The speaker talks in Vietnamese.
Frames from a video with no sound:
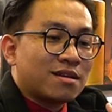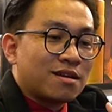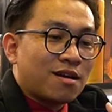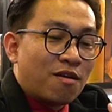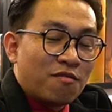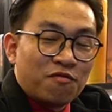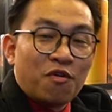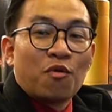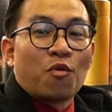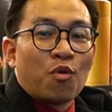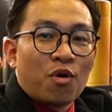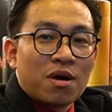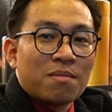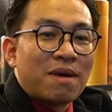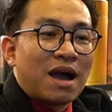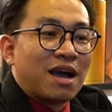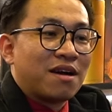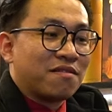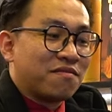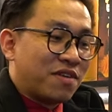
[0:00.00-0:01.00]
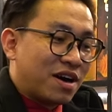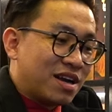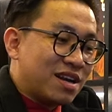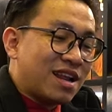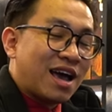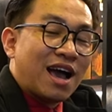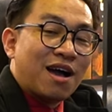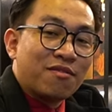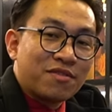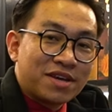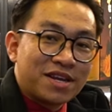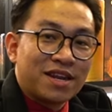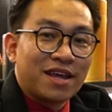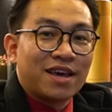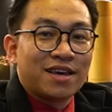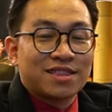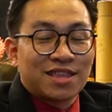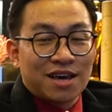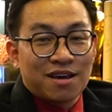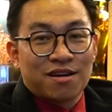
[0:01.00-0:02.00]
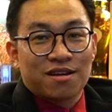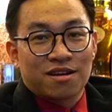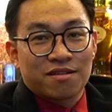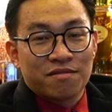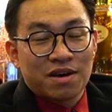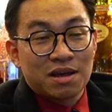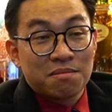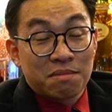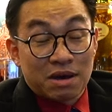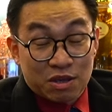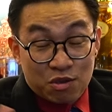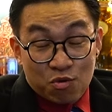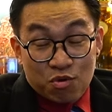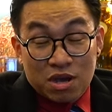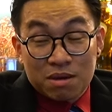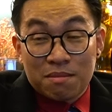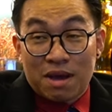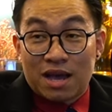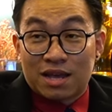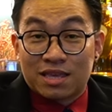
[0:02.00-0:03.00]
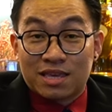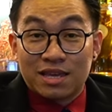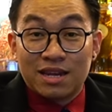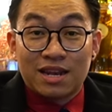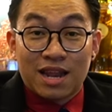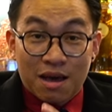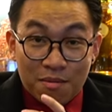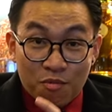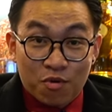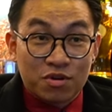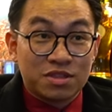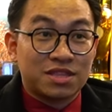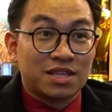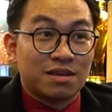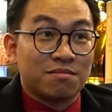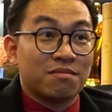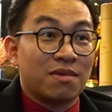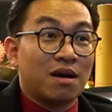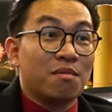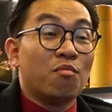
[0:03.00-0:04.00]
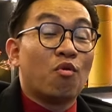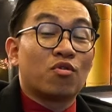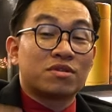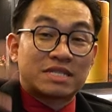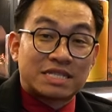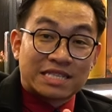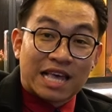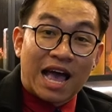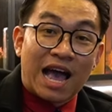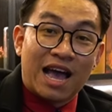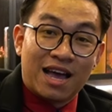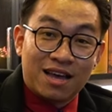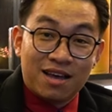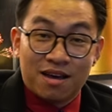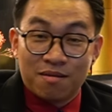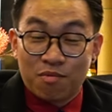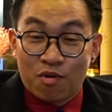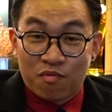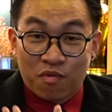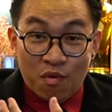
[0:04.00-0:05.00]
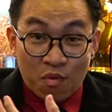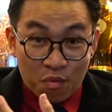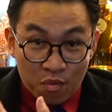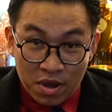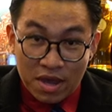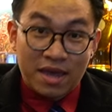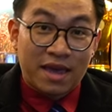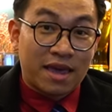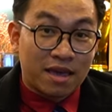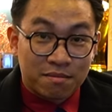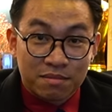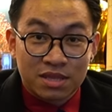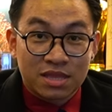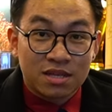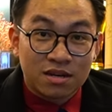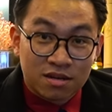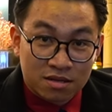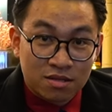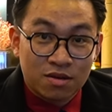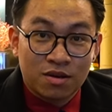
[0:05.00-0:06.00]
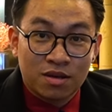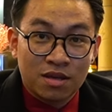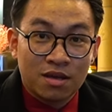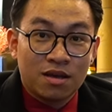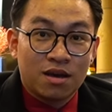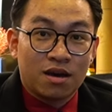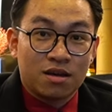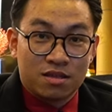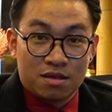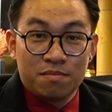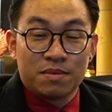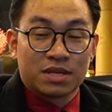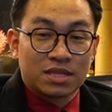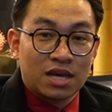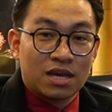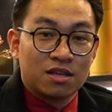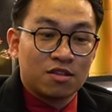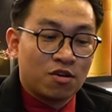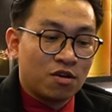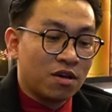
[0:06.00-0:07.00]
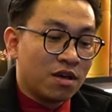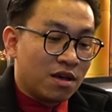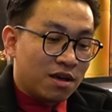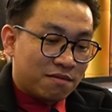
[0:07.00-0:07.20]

đồng phục của các bạn vẫn là áo ghi lê thắt cà vạt, mặc dù các bạn chỉ là một tiệm ở một xã, ở một vùng quê nghèo bình thường thôi, ở dưới miền Tây thôi.